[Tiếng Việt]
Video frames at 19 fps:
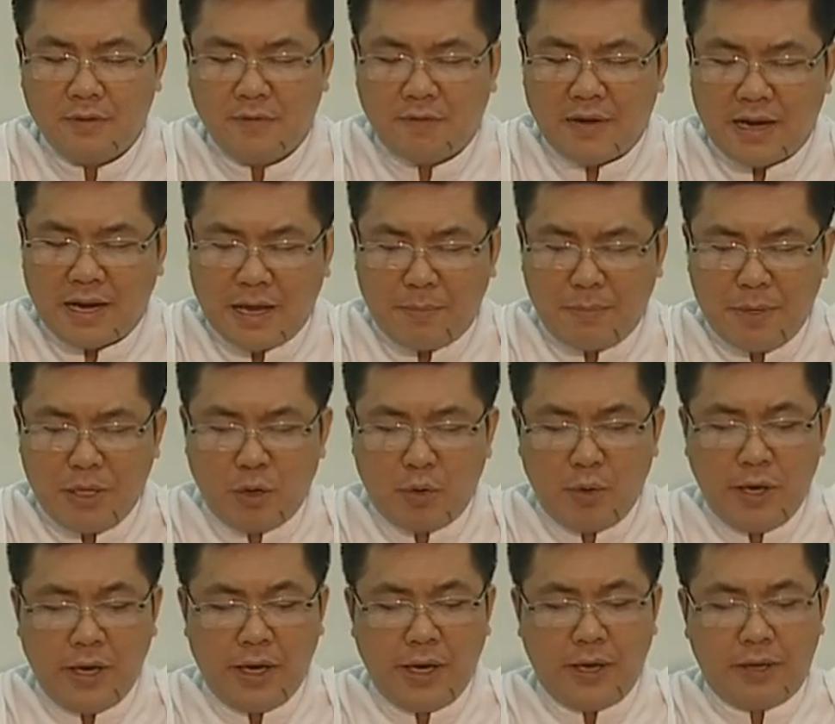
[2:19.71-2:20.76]
và là biểu
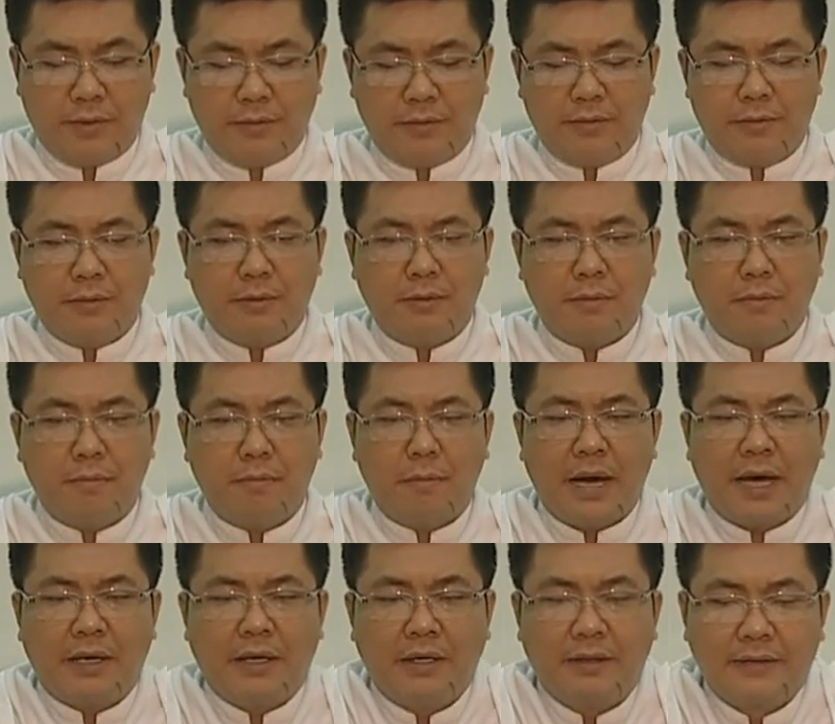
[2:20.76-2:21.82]
hiện
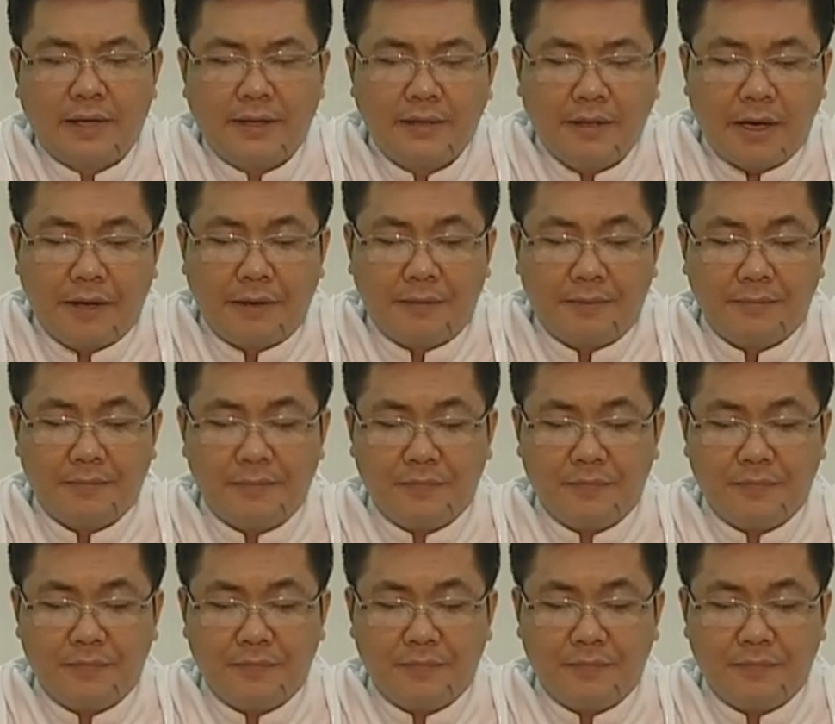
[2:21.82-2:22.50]
ban ơn thánh thần.